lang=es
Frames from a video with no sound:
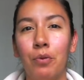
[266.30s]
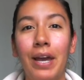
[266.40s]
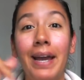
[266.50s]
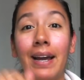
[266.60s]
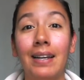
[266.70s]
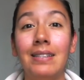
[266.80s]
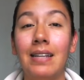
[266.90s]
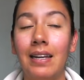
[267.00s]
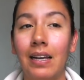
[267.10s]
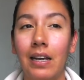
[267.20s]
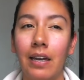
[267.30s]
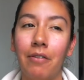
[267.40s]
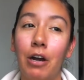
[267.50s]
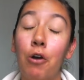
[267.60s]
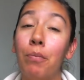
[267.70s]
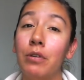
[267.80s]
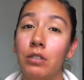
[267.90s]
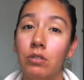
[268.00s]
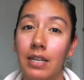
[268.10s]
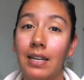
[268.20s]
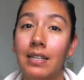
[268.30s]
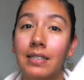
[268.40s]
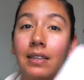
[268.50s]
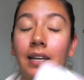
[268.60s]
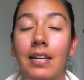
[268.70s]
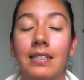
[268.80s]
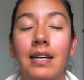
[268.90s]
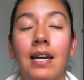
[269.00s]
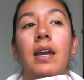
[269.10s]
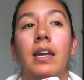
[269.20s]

voy a dejarles el link aquí abajo por si a ustedes les interesa.